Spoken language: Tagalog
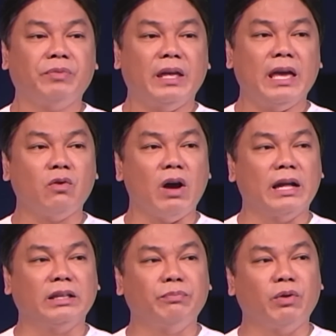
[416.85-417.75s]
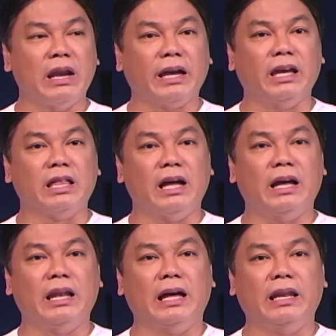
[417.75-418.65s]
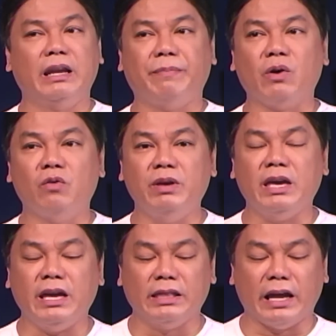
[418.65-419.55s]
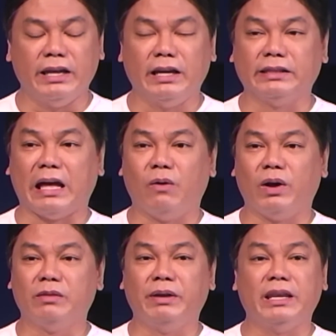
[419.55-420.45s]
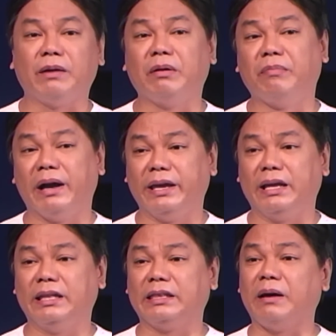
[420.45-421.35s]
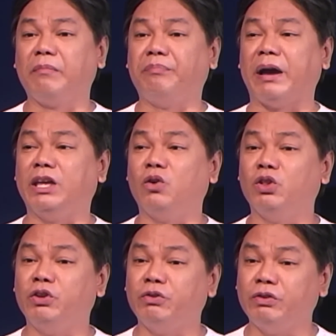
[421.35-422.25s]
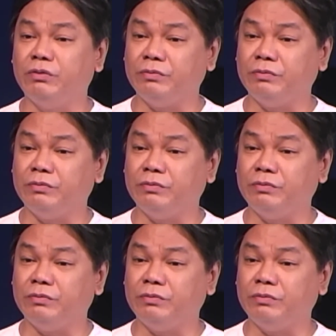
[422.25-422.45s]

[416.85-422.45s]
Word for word: Eh kung atin pong laging naaalala na pag humihingi tayo ng tawad, may nagbabayad at ang Panginoon yun.